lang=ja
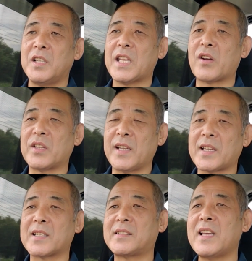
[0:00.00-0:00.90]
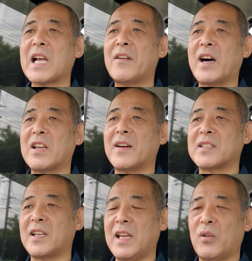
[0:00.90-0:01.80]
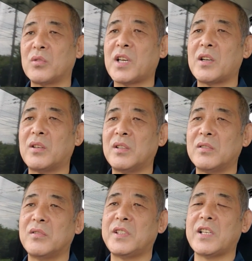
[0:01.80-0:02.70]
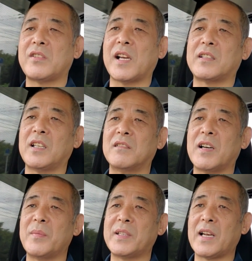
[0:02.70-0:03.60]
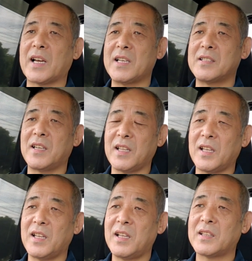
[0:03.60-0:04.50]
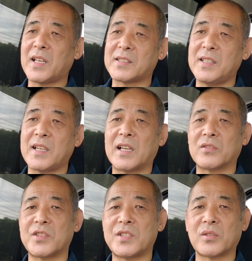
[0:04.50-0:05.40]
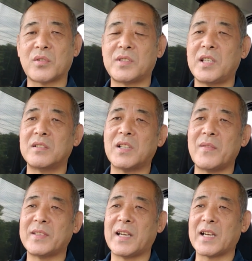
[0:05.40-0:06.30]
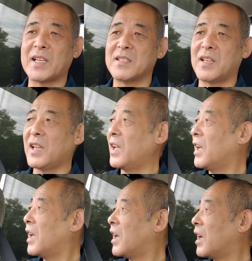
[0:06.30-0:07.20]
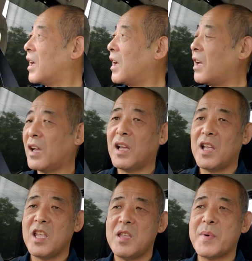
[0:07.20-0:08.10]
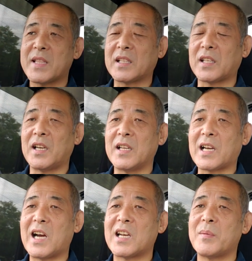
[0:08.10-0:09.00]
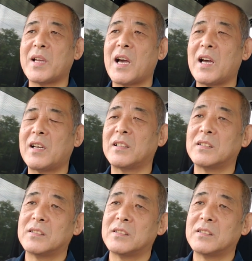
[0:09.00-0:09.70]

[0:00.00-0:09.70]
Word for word: なのでね、達成感はありましたね。本当あの、運転手やってるわ、みたいな感じでね。達成感と仕事してるわ、みたいな感じでね。今だったらね、カーナビが